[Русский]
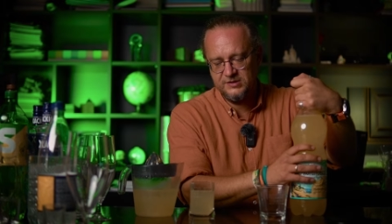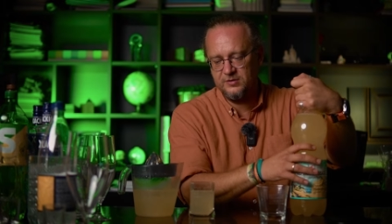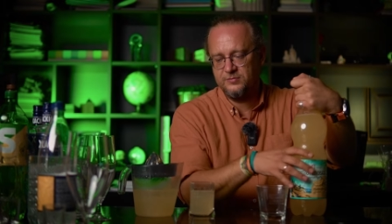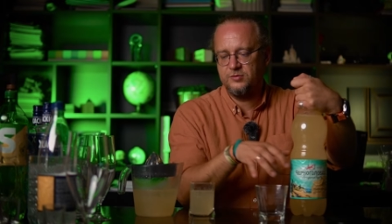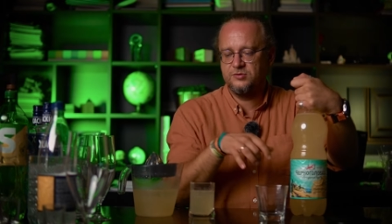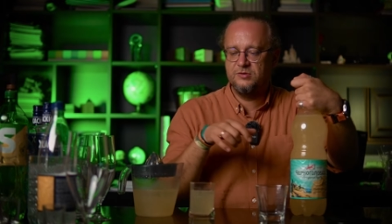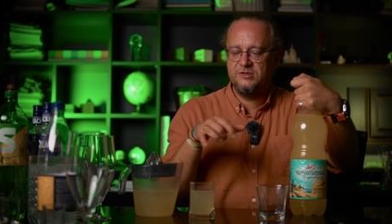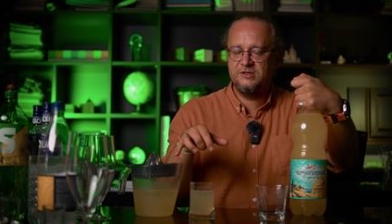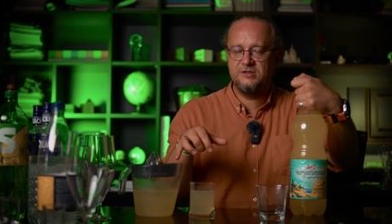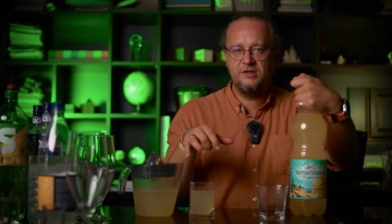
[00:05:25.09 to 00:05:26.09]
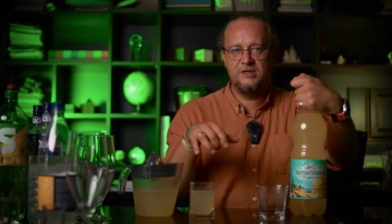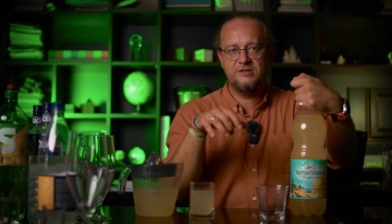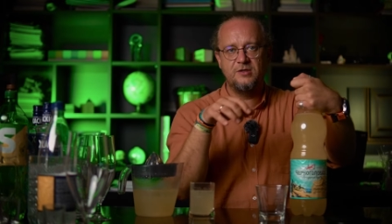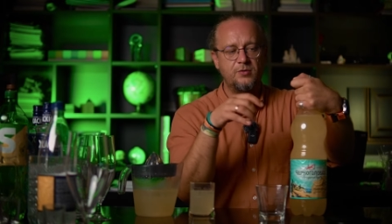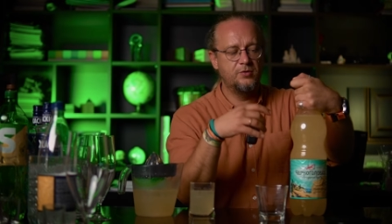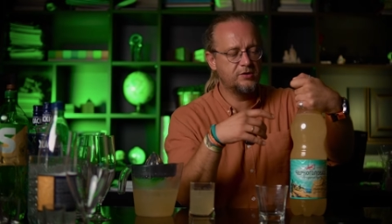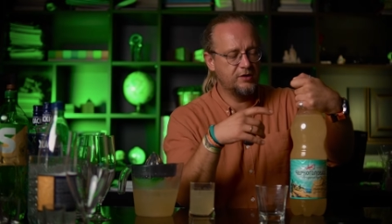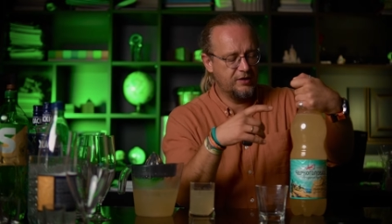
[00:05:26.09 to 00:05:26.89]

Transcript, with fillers: Дело в том, что здесь есть лед,